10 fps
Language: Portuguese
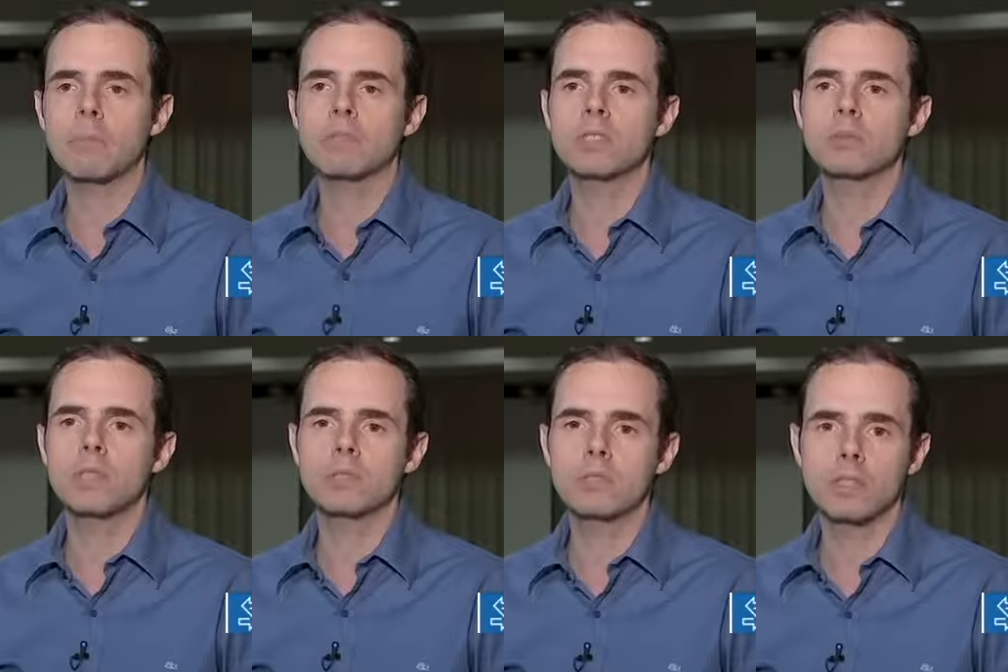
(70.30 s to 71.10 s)

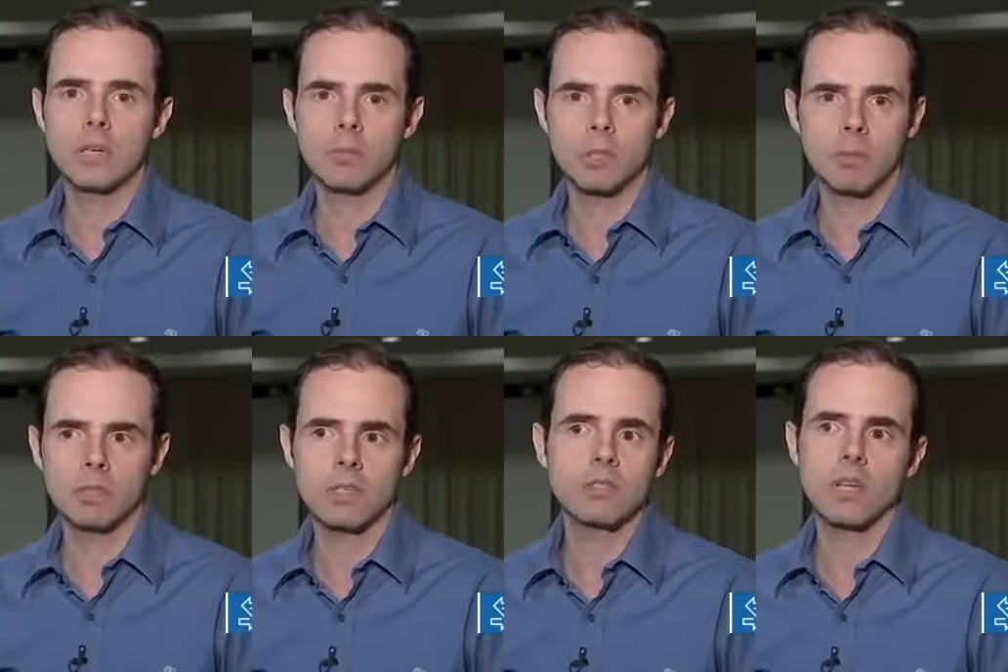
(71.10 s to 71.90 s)
procedimentos extremamente
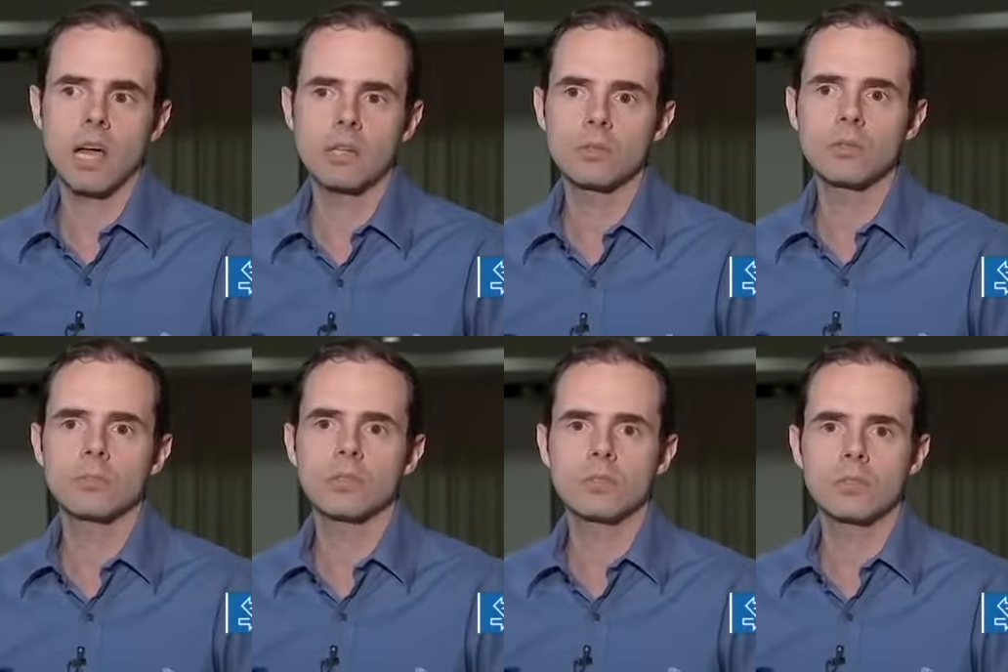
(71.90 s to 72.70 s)
especializados,
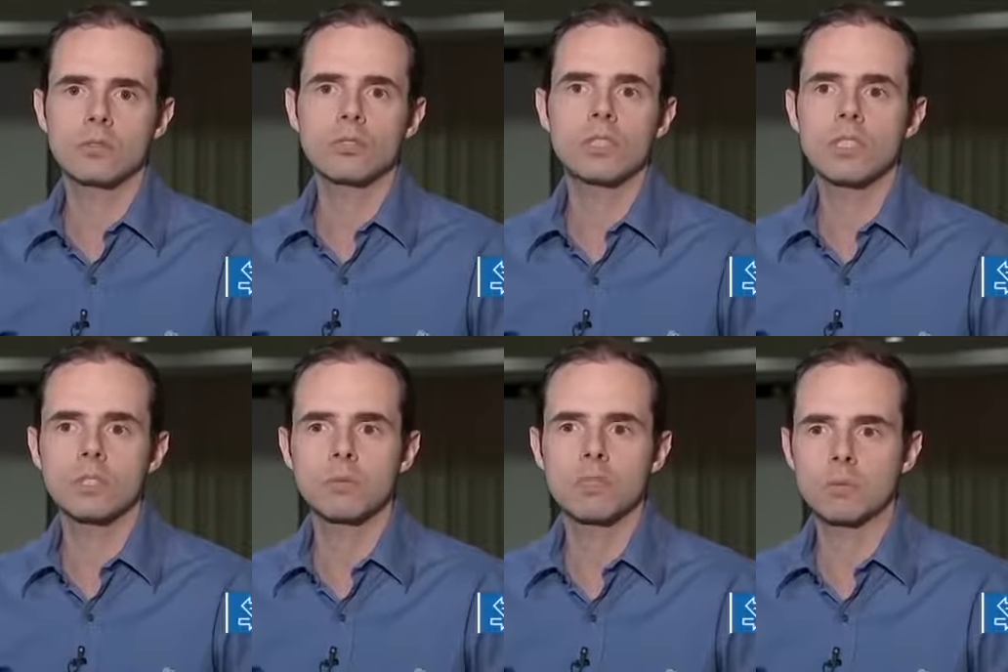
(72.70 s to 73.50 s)
como são
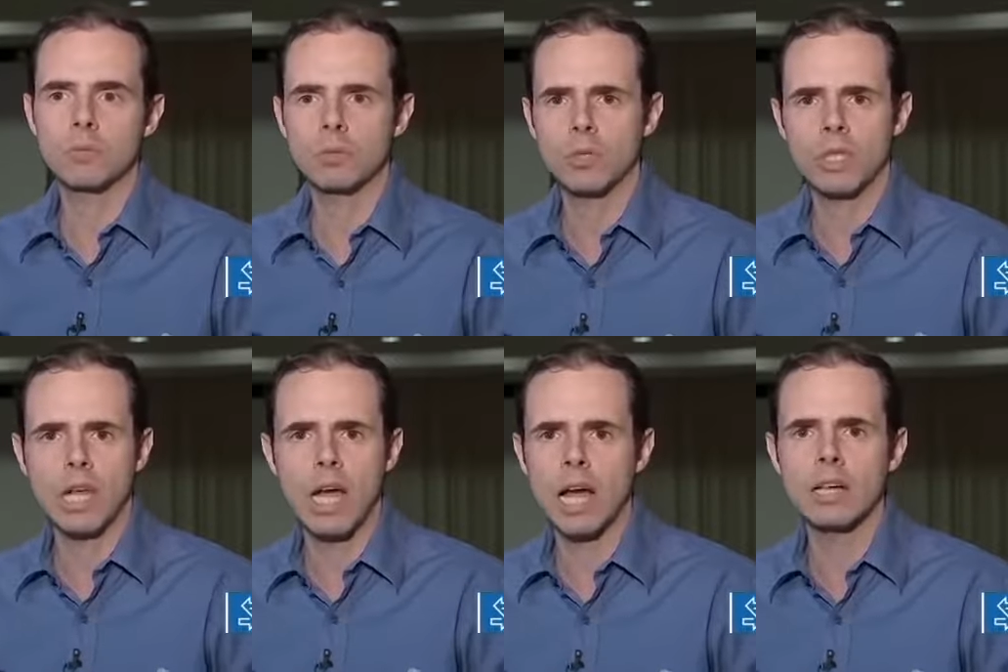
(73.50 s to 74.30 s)
cirurgias, por exemplo,
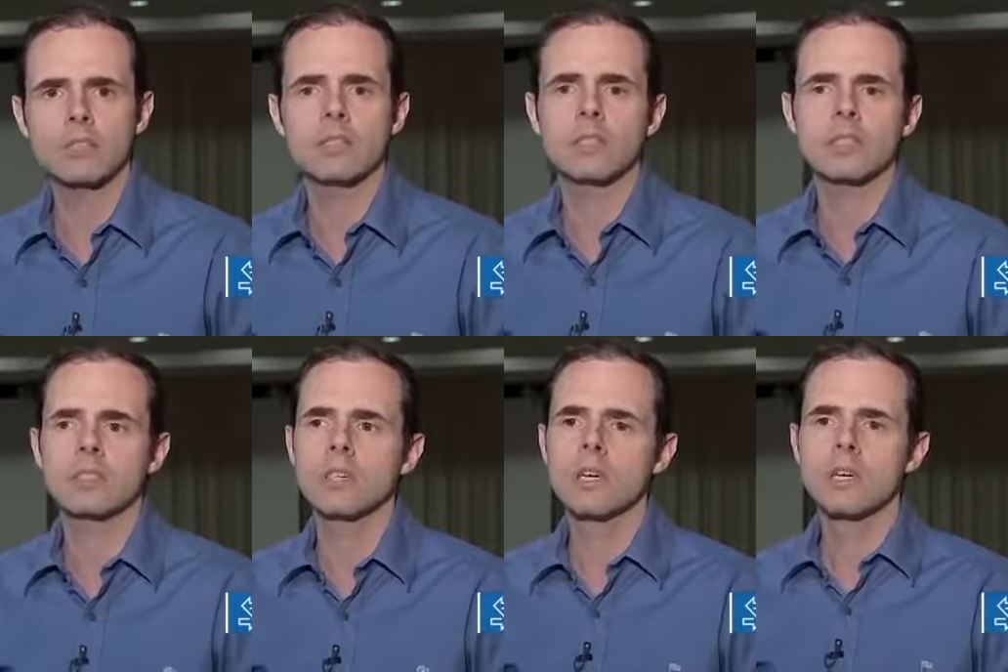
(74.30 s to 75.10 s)

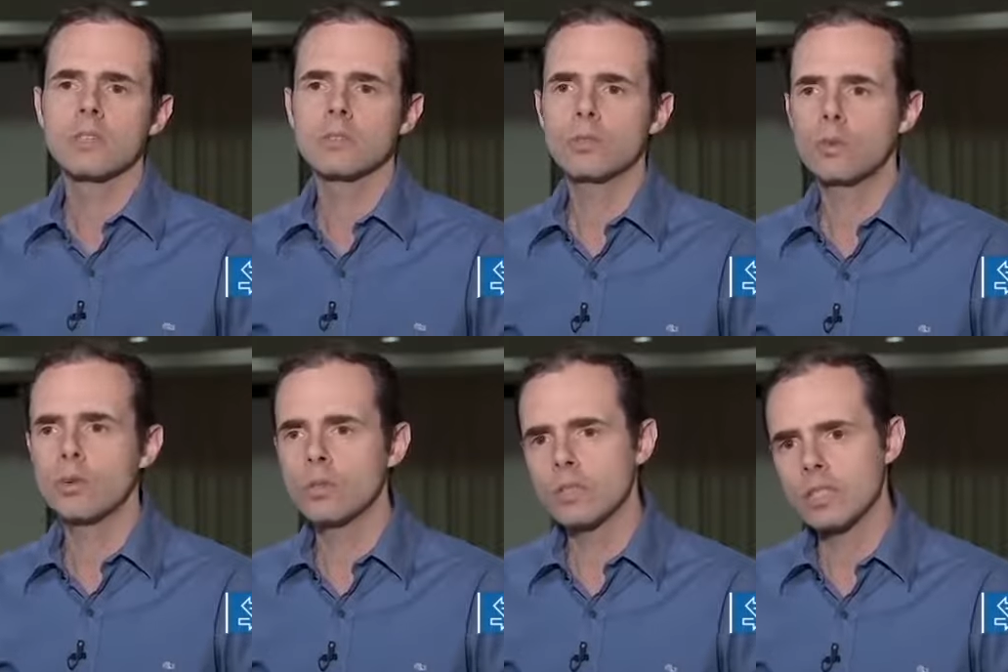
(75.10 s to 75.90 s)
ortognáticas,
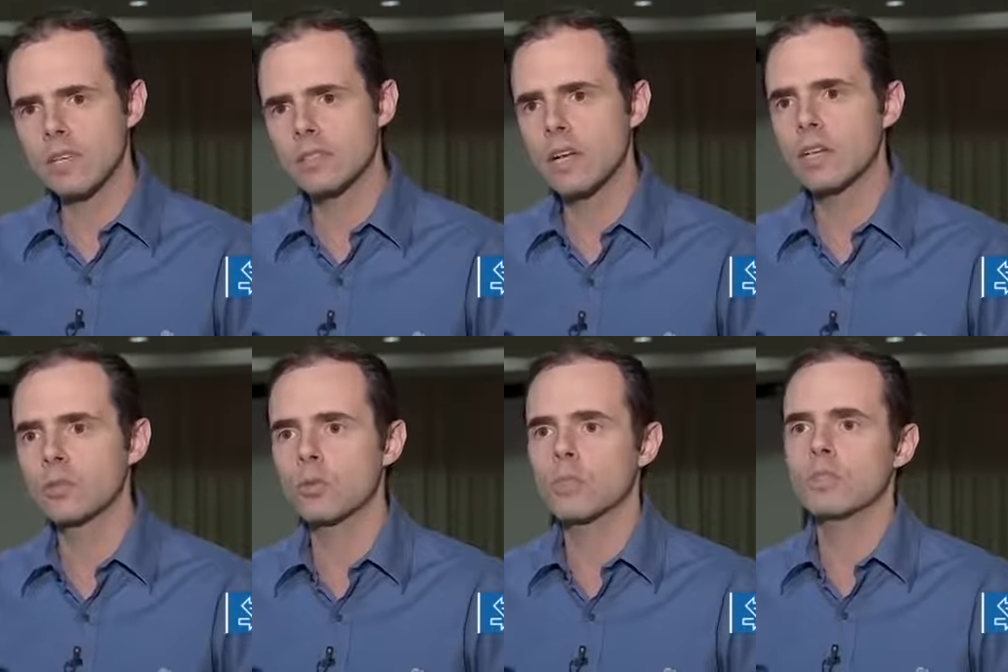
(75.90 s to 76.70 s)
todas as áreas
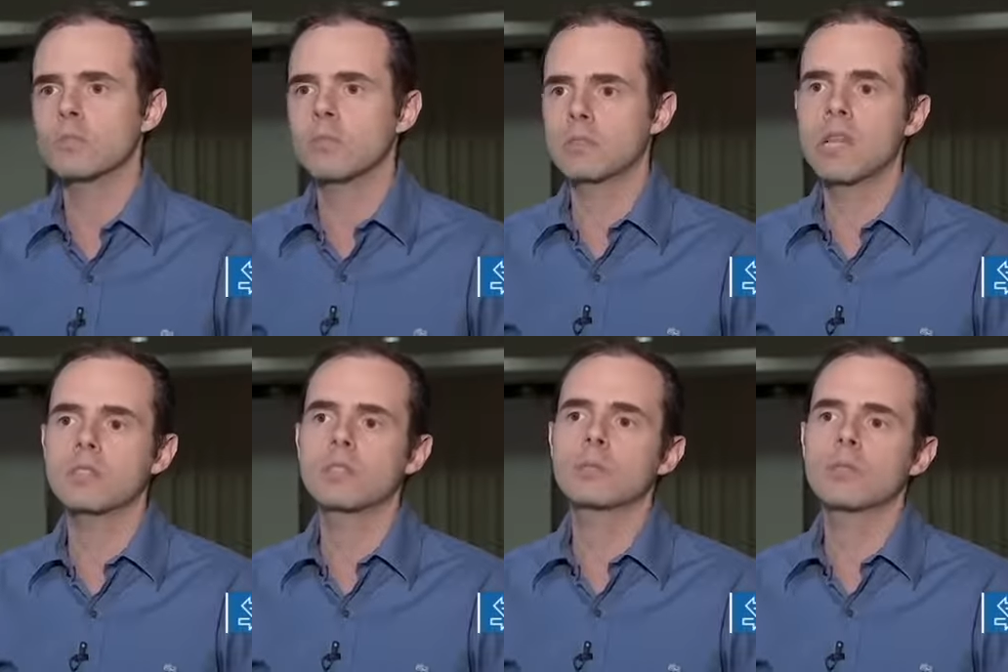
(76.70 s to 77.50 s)
do conhecimento da
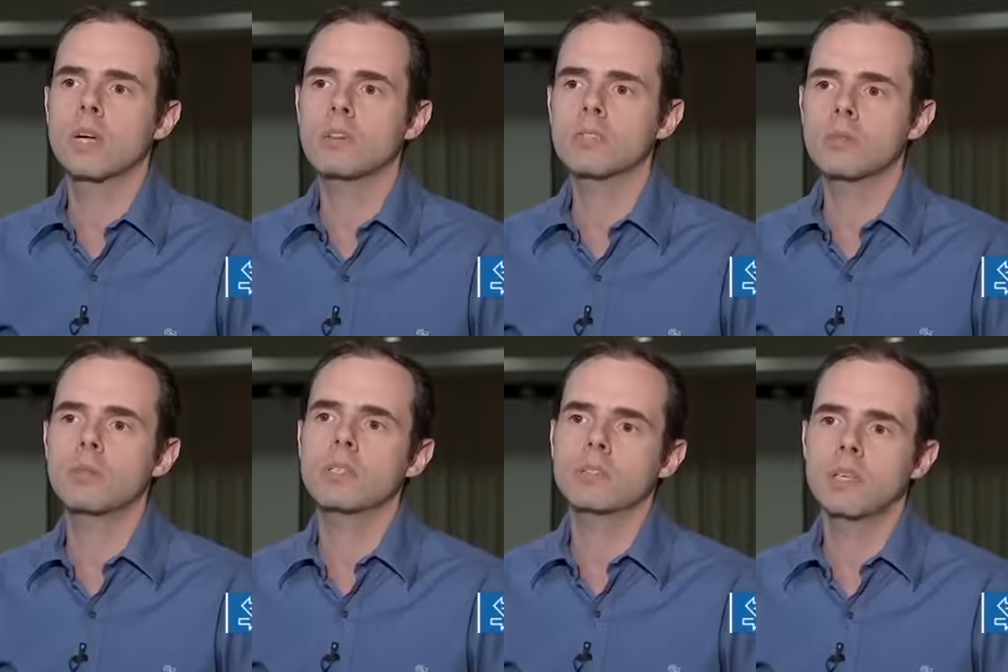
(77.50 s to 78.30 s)
saúde bucal são
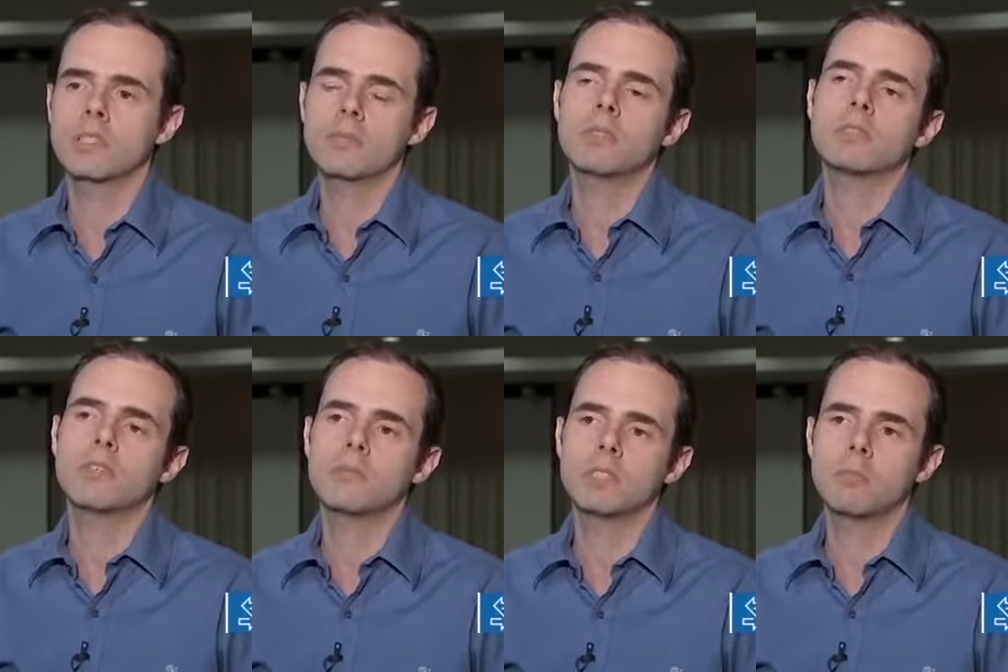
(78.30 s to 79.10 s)
prestadas
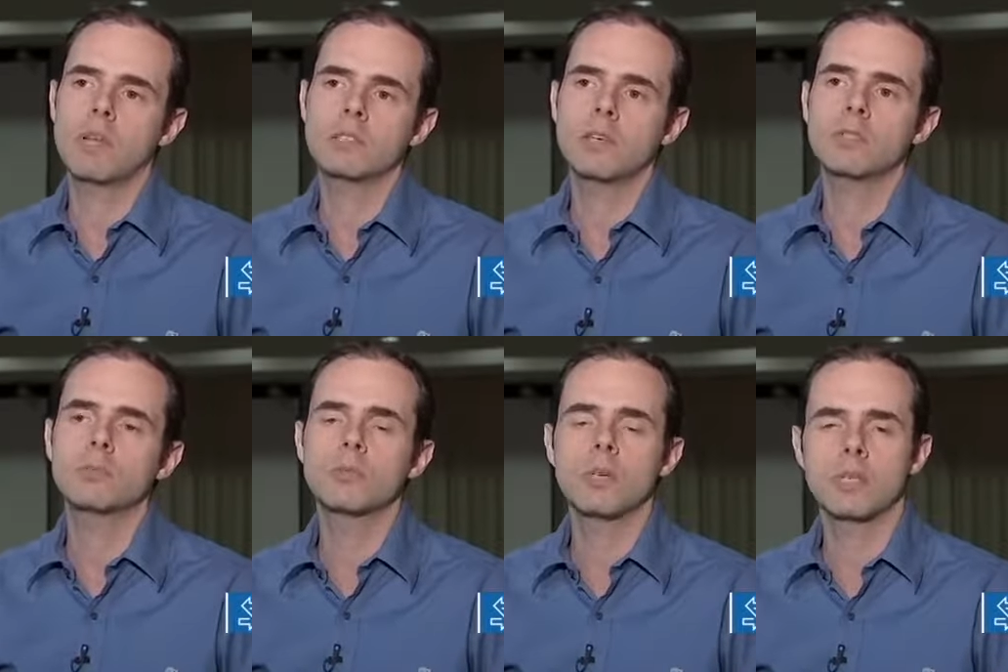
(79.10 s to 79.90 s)
efetivamente pela saúde
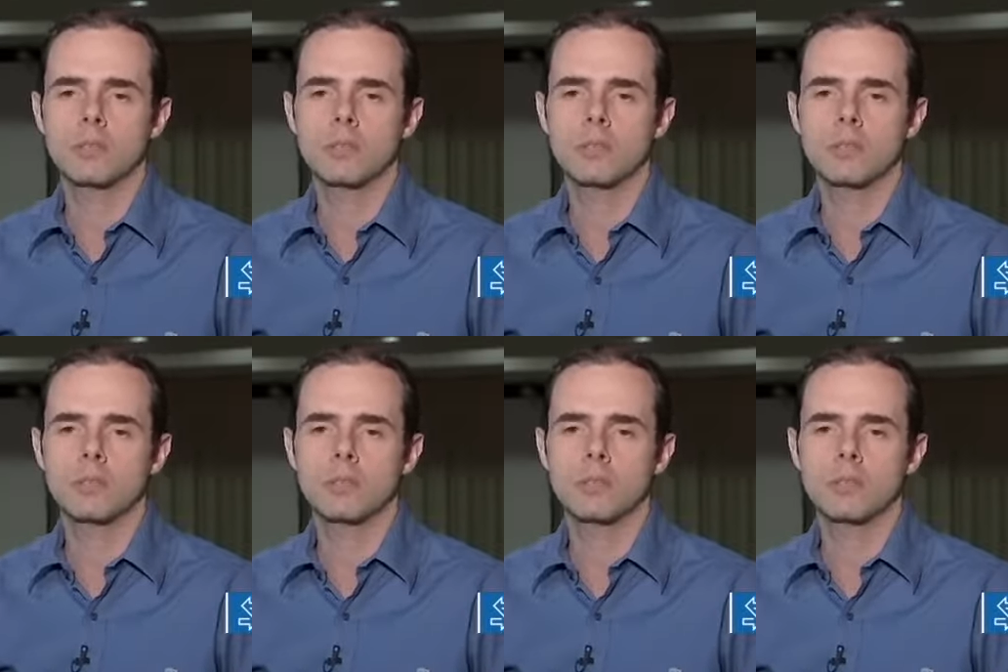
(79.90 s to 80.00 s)
pública.